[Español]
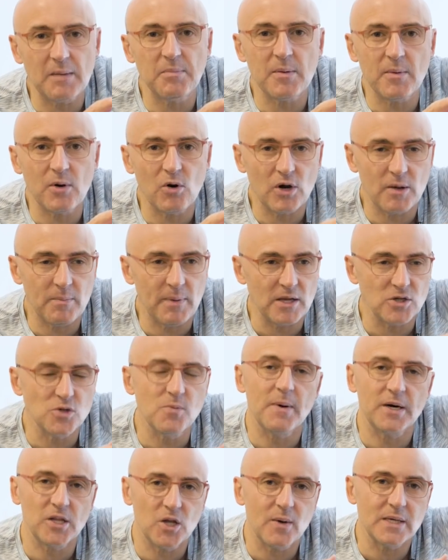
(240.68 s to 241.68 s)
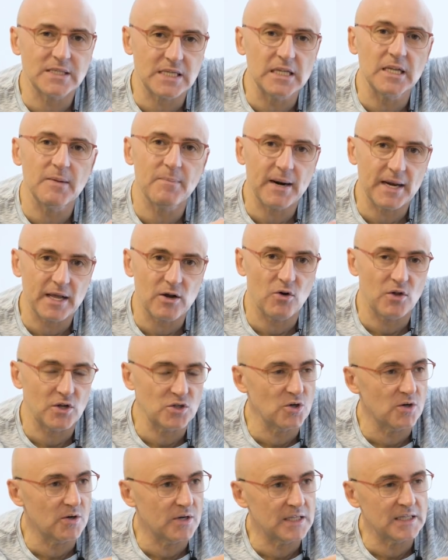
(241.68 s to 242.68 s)
el primer gol de España, es un partido bastante parejo. De
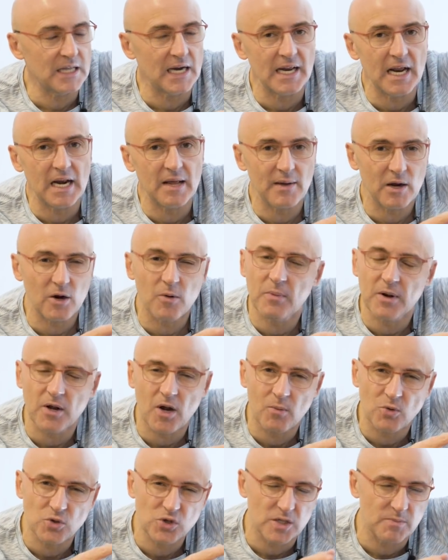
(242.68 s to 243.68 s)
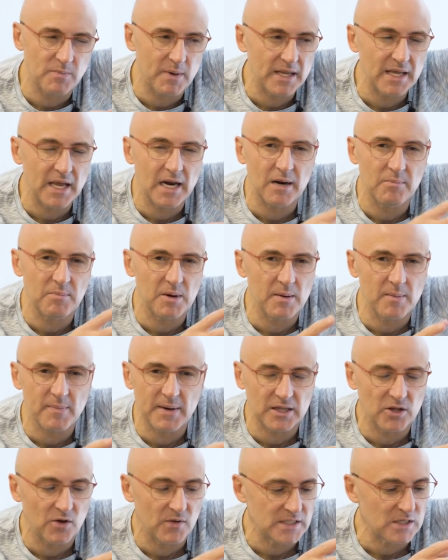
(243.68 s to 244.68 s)
hecho, Italia le había complicado mucho a España en el primer
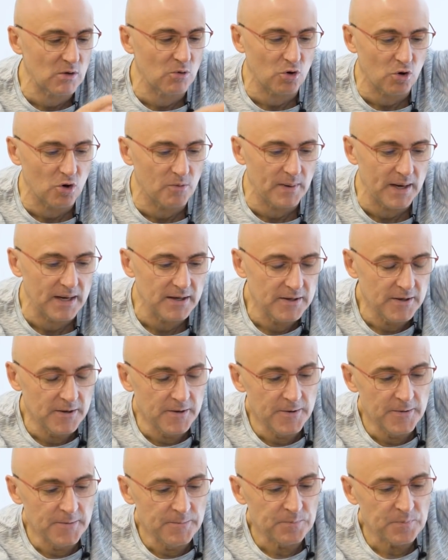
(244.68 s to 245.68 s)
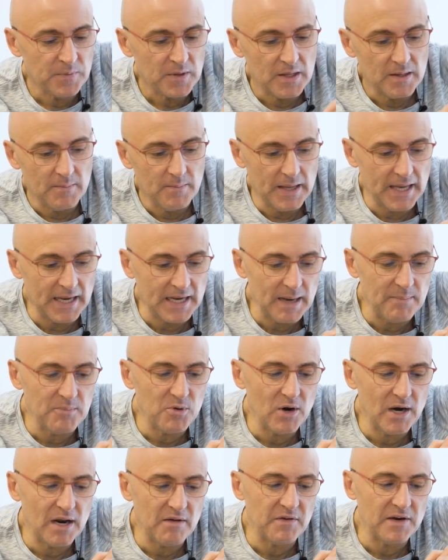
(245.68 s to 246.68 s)
partido de esa Eurocopa. En
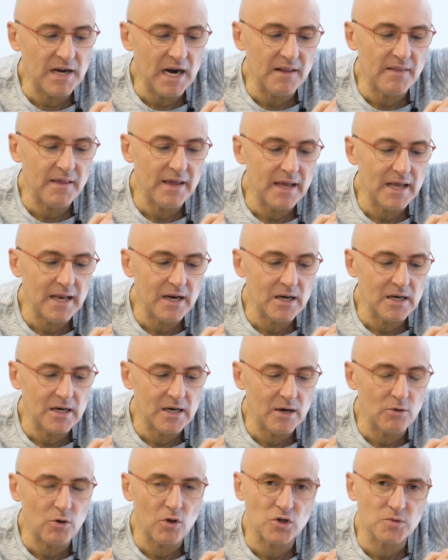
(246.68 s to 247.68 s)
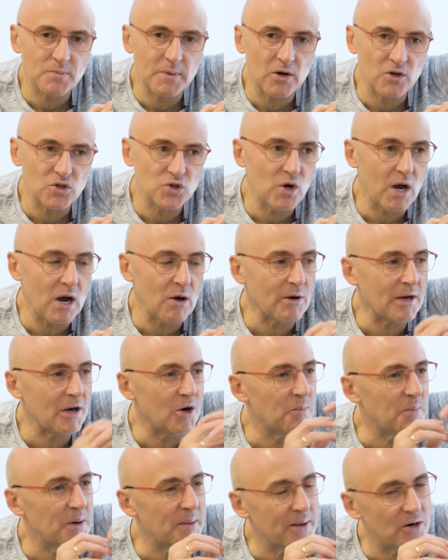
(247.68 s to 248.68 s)
cambio, en la final del Euro 2008, aunque en
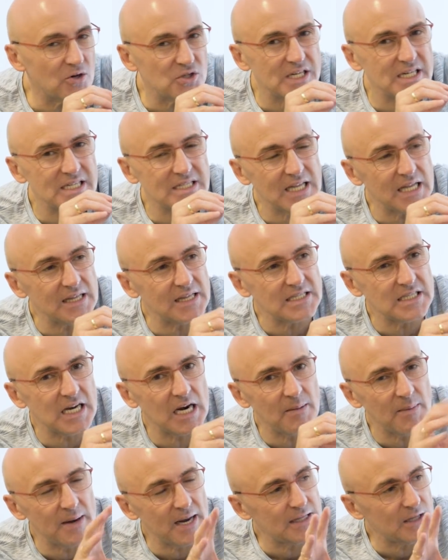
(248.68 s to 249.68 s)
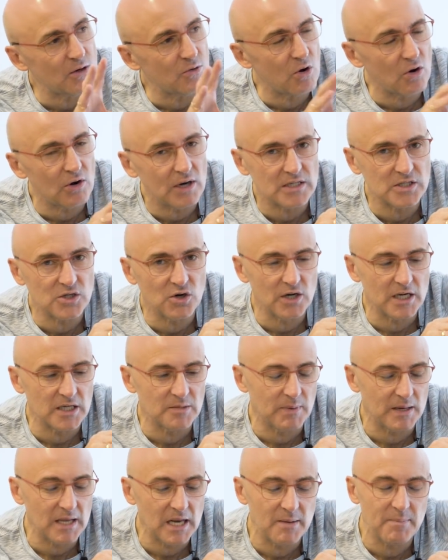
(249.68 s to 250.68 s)
los primeros instantes Alemania tiene una ocasión,
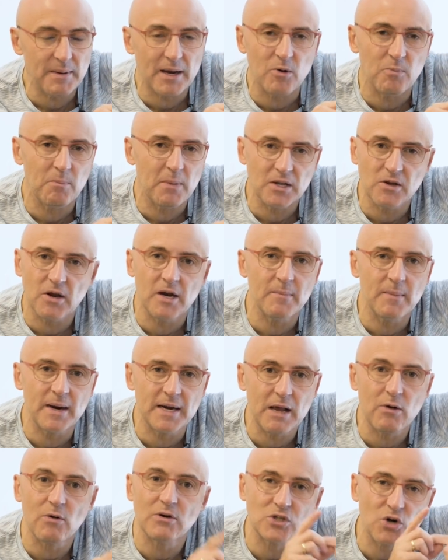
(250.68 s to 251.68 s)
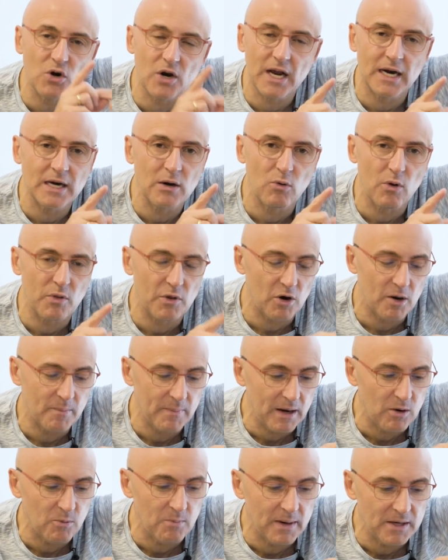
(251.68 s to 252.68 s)
España le pega un baño a Alemania, aunque solo le gana 1-0, le
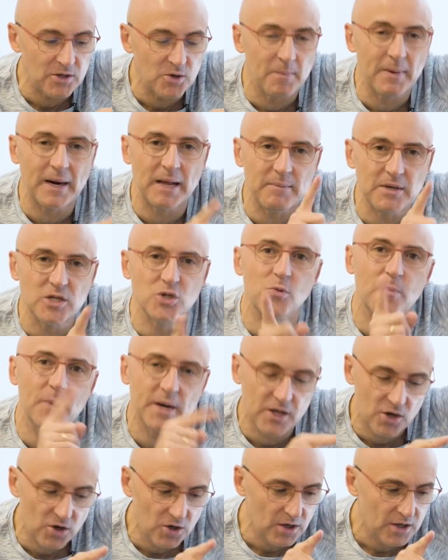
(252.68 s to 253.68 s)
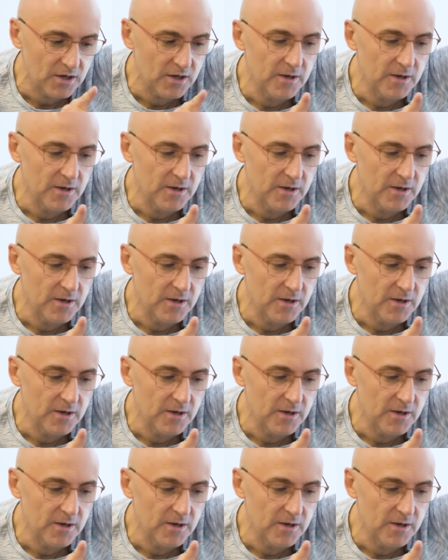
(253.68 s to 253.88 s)
pega un baño para mí superior